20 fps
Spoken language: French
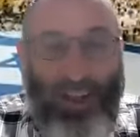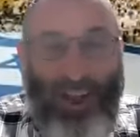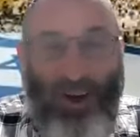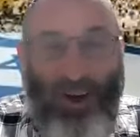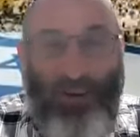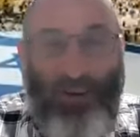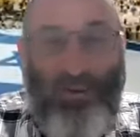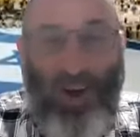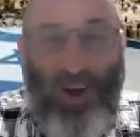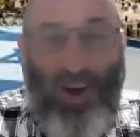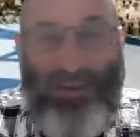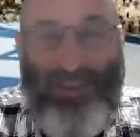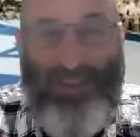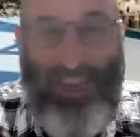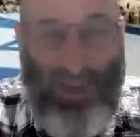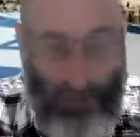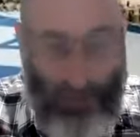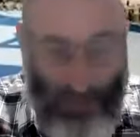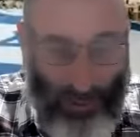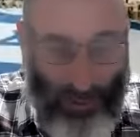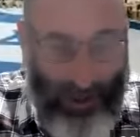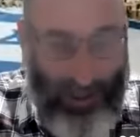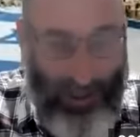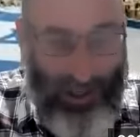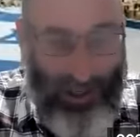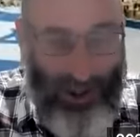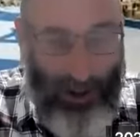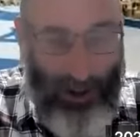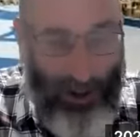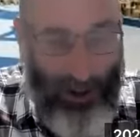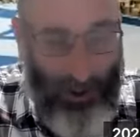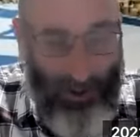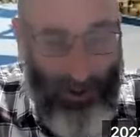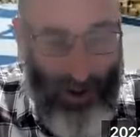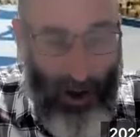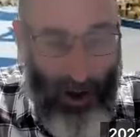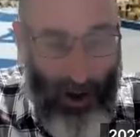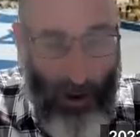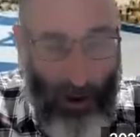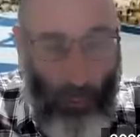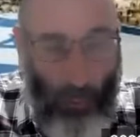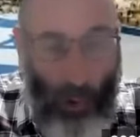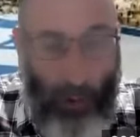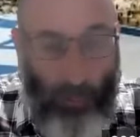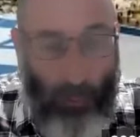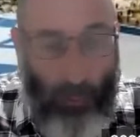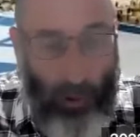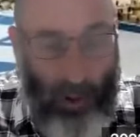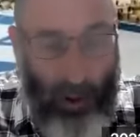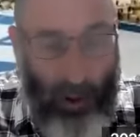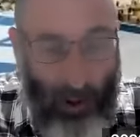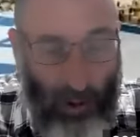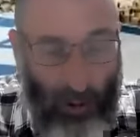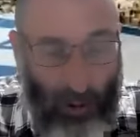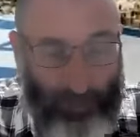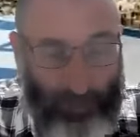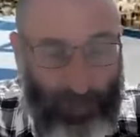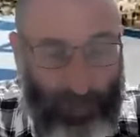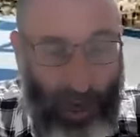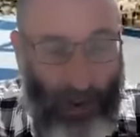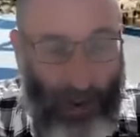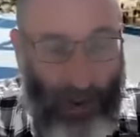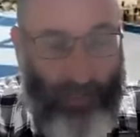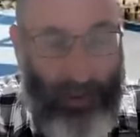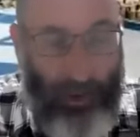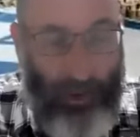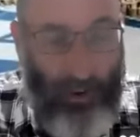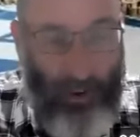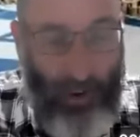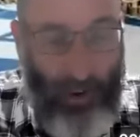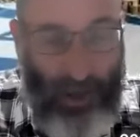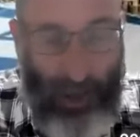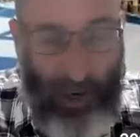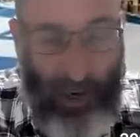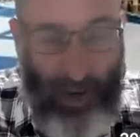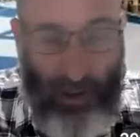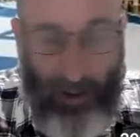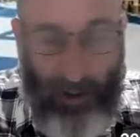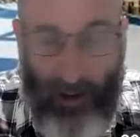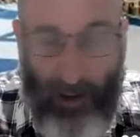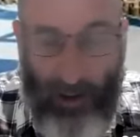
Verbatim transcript: En tout cas, vous avez compris que buis piquant, épine de rat,